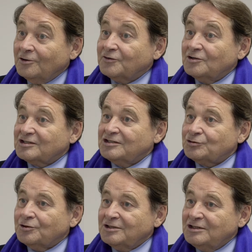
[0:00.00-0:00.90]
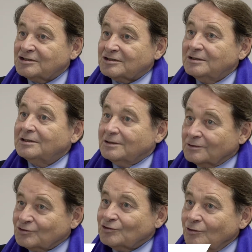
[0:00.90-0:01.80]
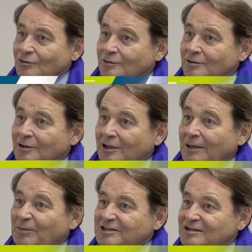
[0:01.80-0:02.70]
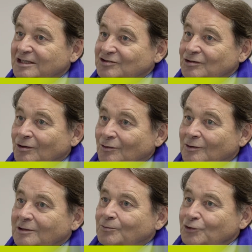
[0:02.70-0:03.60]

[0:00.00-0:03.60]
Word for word: 9 Français sur dix sont dans l'appréciation